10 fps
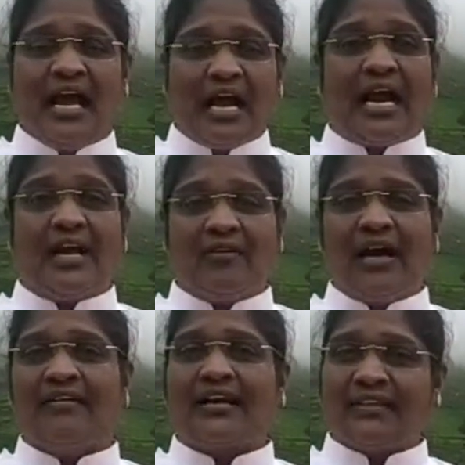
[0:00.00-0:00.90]
கடவுள்
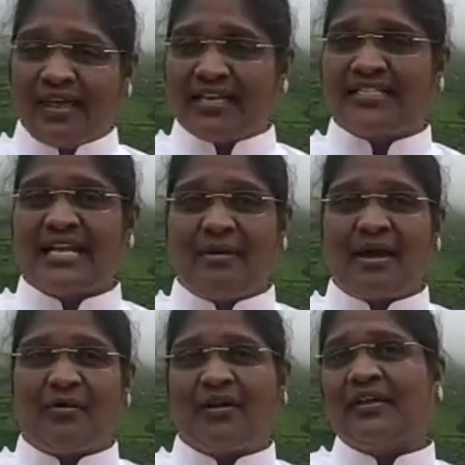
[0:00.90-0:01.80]
அவருக்கு
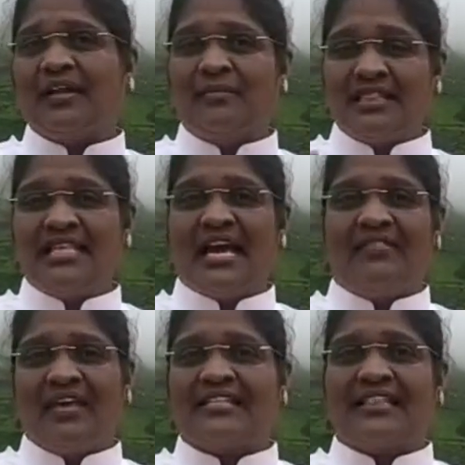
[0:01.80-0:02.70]
தரிசனமாய் கொடுத்த இடம் இந்தியா
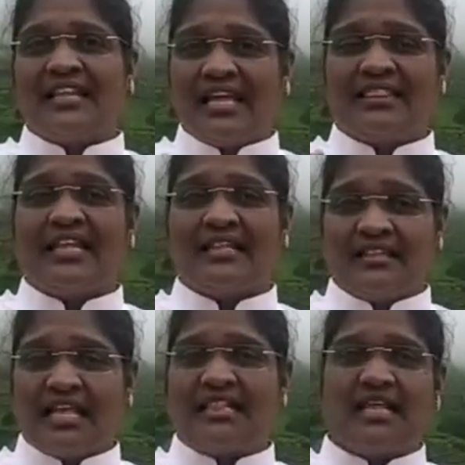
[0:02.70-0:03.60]
தேசத்திலே தென்
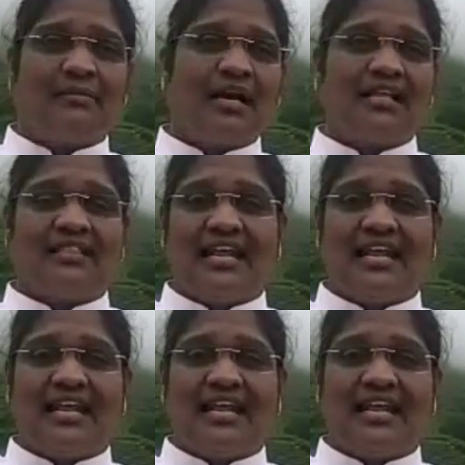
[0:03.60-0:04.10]
தென் தமிழகத்தில்